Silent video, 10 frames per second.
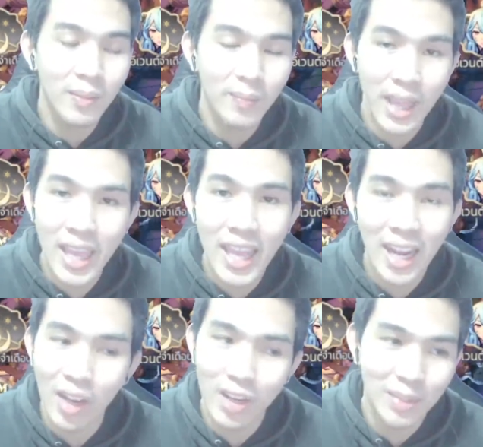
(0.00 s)
พระเอก
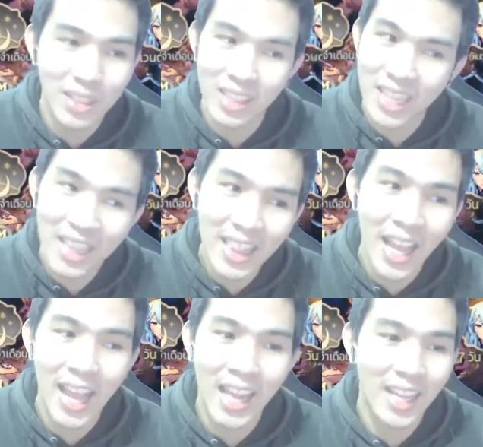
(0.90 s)
เราเนี่ยมันจะได้แต่
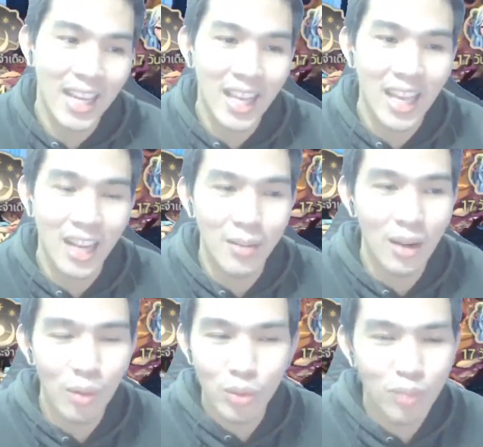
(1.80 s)
งงานกับนางเอกหรือเปล่านะ